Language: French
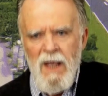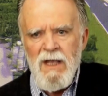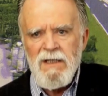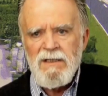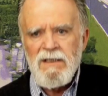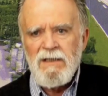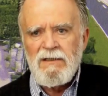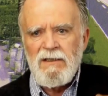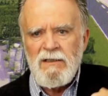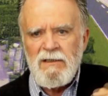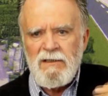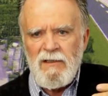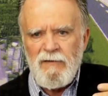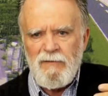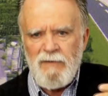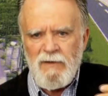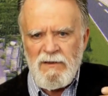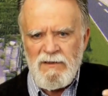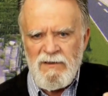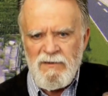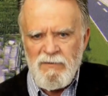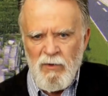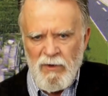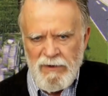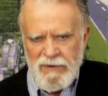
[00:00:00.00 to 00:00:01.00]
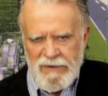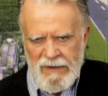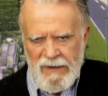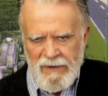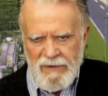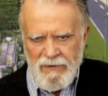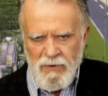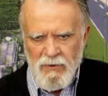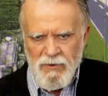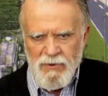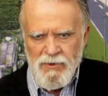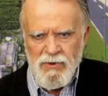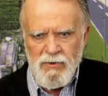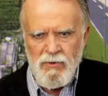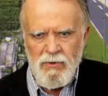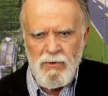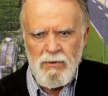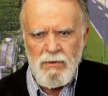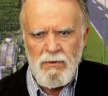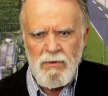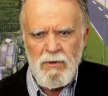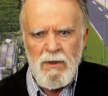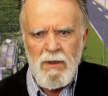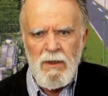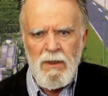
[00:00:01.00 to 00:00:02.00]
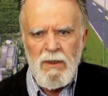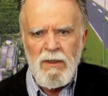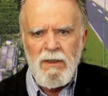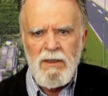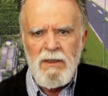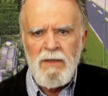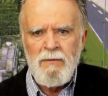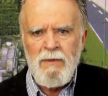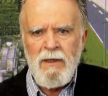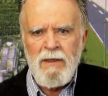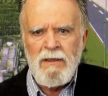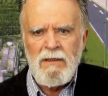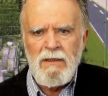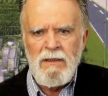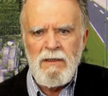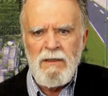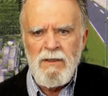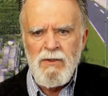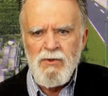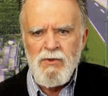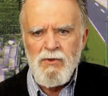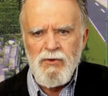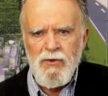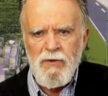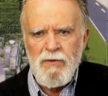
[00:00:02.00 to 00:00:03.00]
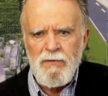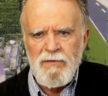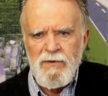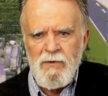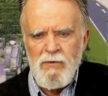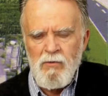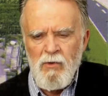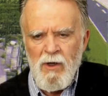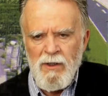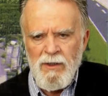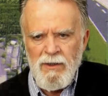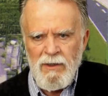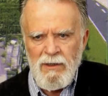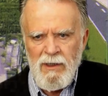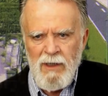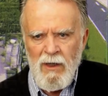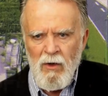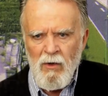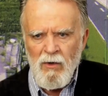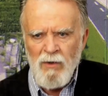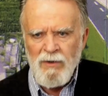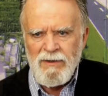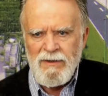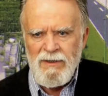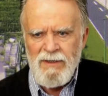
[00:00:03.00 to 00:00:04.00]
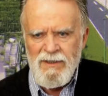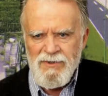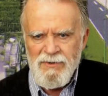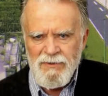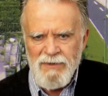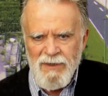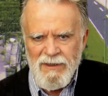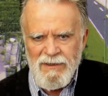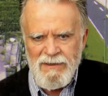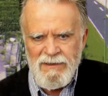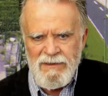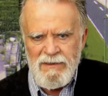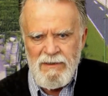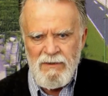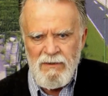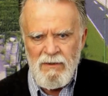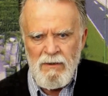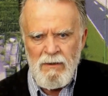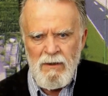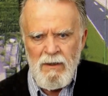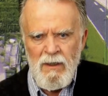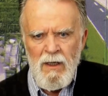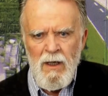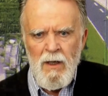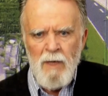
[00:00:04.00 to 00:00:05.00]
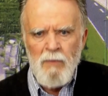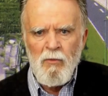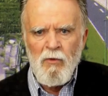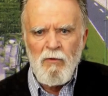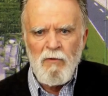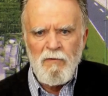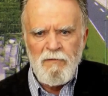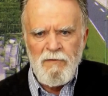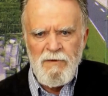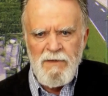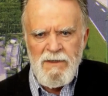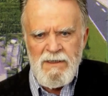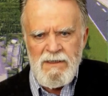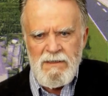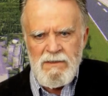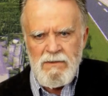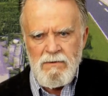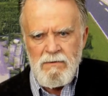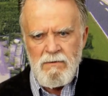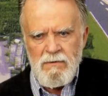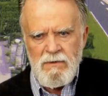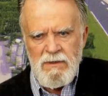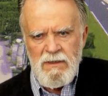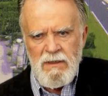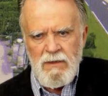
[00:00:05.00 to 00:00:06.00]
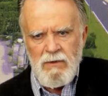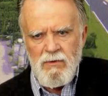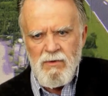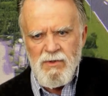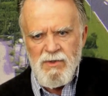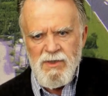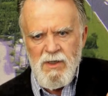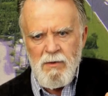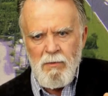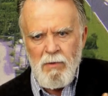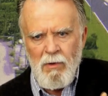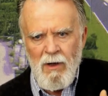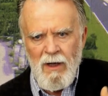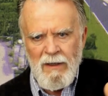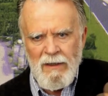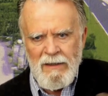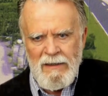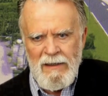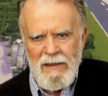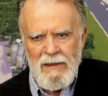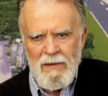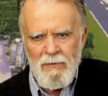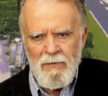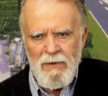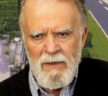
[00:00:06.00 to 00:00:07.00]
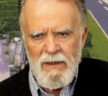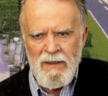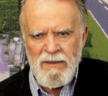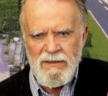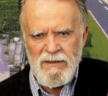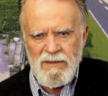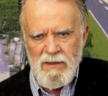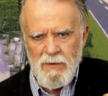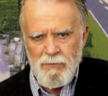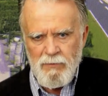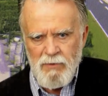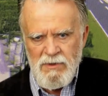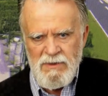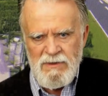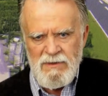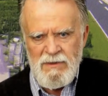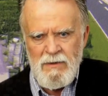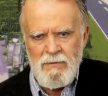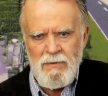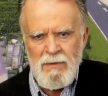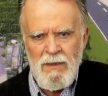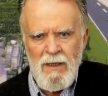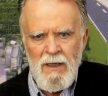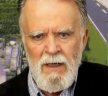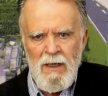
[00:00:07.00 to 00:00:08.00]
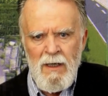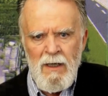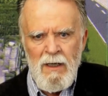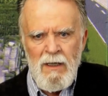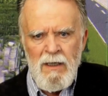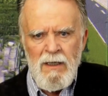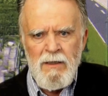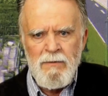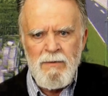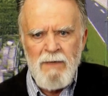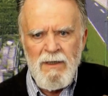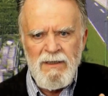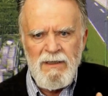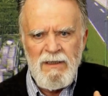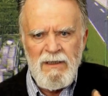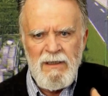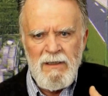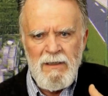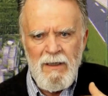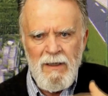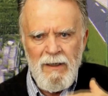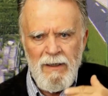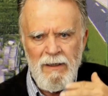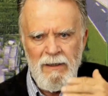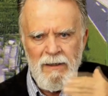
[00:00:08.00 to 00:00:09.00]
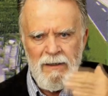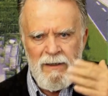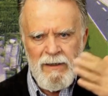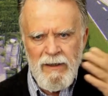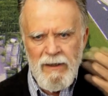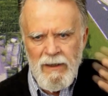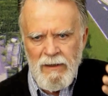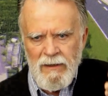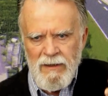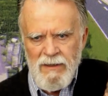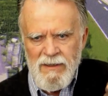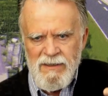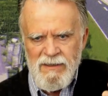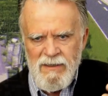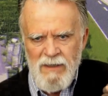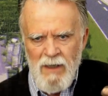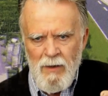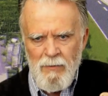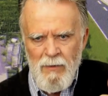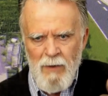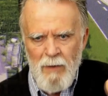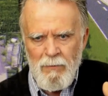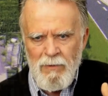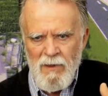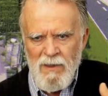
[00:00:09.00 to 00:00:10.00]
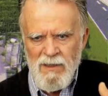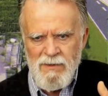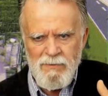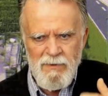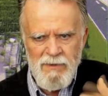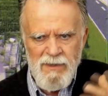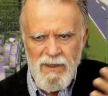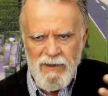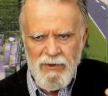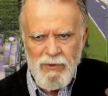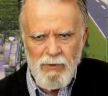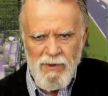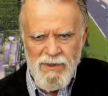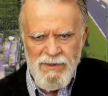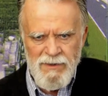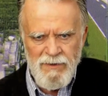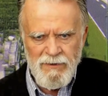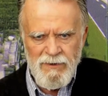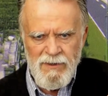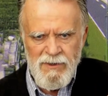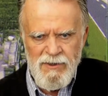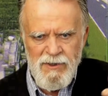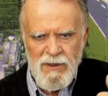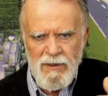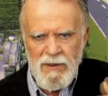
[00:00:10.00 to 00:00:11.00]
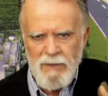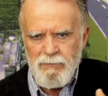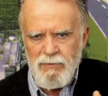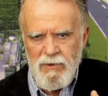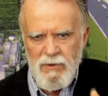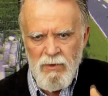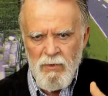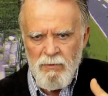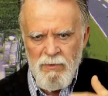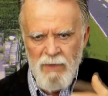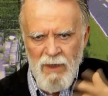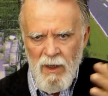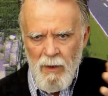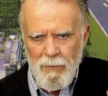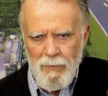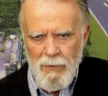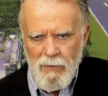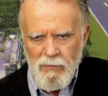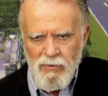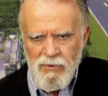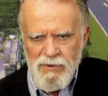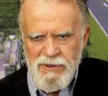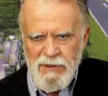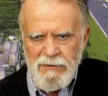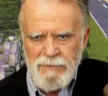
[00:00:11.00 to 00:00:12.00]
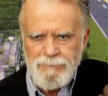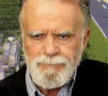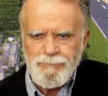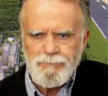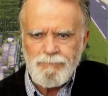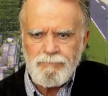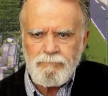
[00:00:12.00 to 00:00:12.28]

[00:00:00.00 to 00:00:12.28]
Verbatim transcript: C'était effectivement très dangereux. Il m'a dit, je vis moi dans la hantise de l'accident, mon fils dit que j'ai braqué le maire, ce qui est possible. Il m'a dit qu'il allait régler ça à ma place, mais il y a trois ans déjà, et puis le maire n'a pas bougé.